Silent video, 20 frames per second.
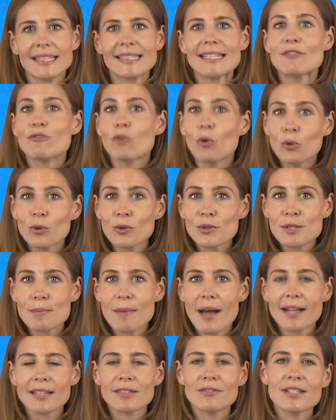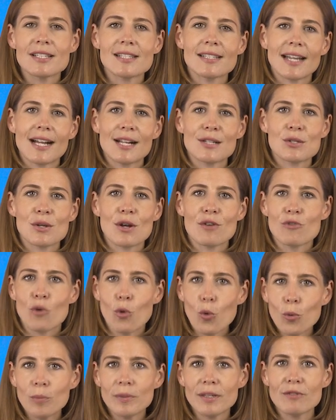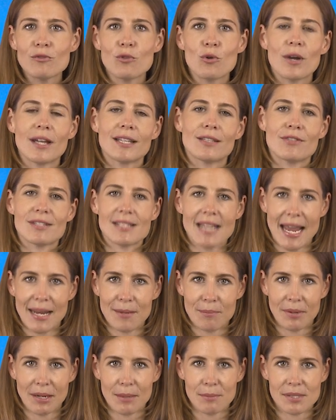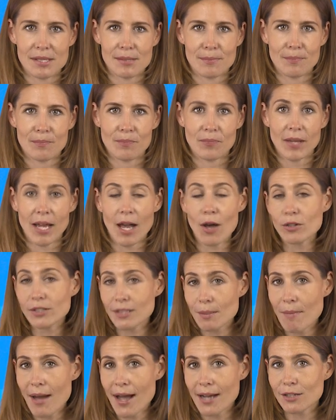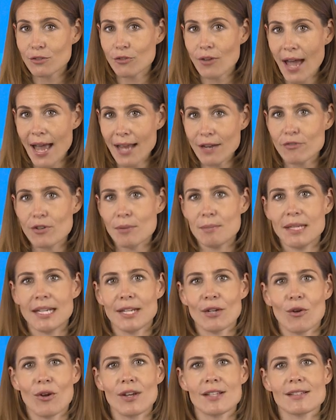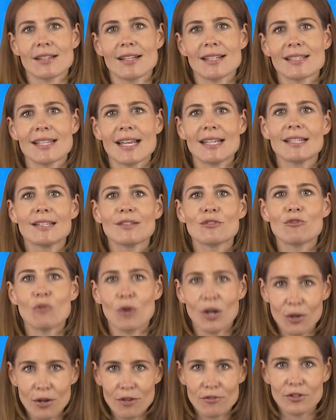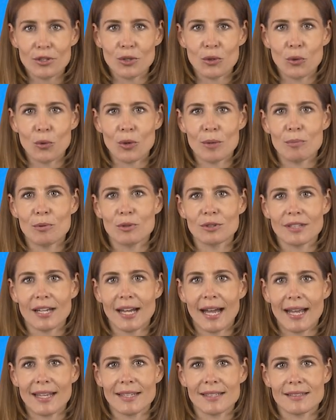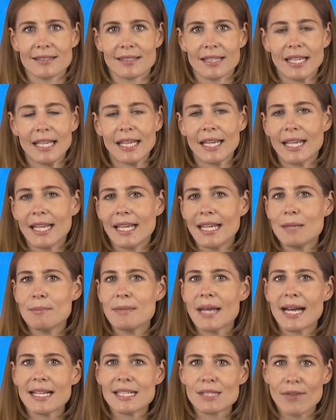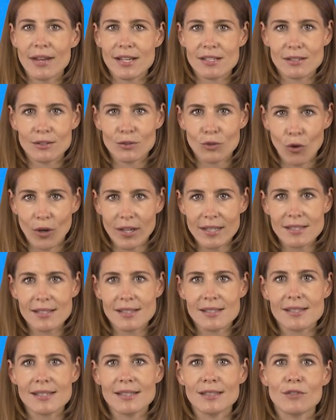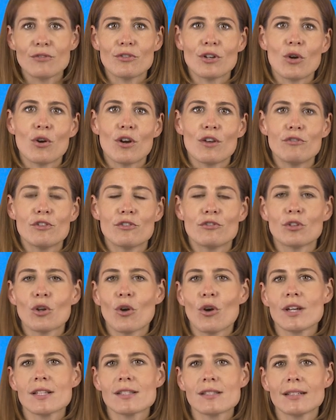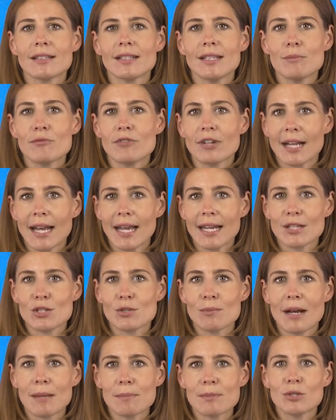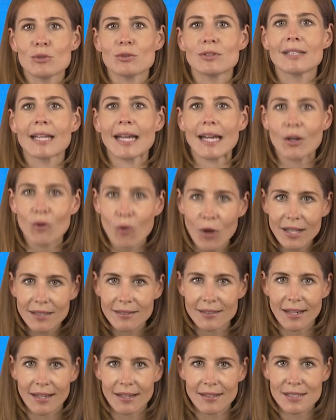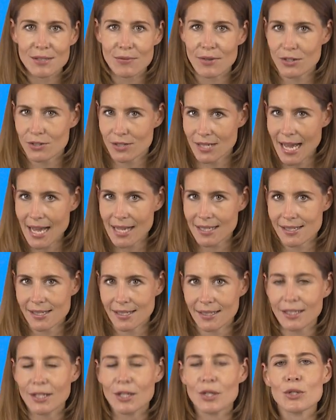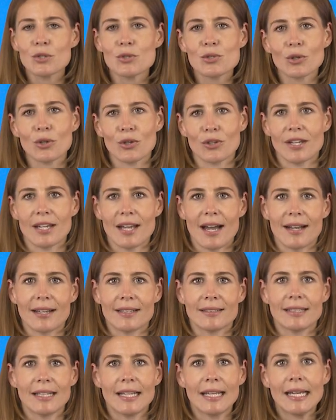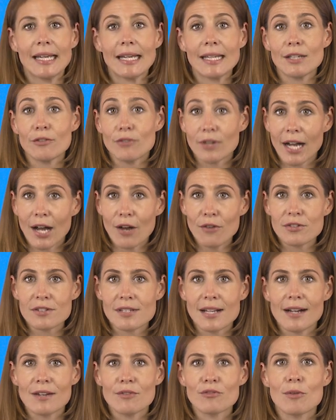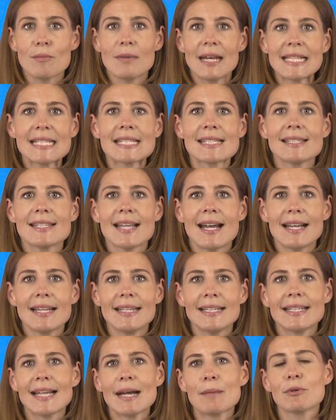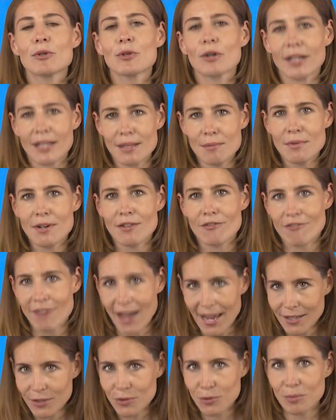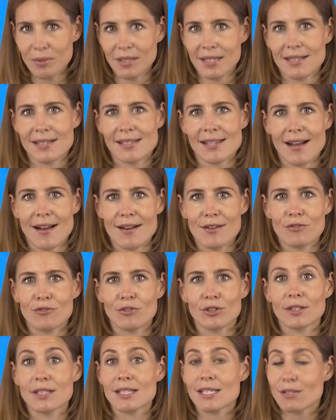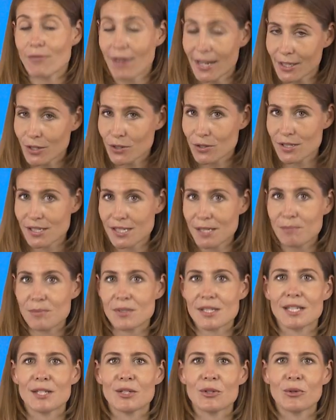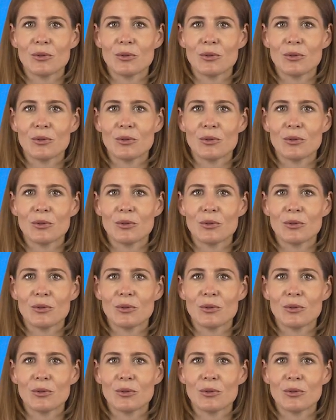Der Wohnungsmarkt wird sich also auf hohem Niveau etwas einbremsen. Auch der Markt für Einfamilienhäuser hat seinen vorläufigen Höhepunkt erreicht. Im Jahr 2019 sind die Verkäufe von Häusern im Vergleich zum absoluten Rekordjahr 2018 zurückgegangen. Die Verkaufszahlen vom letzten Jahr liegen aber noch immer weit über den Zahlen von 2017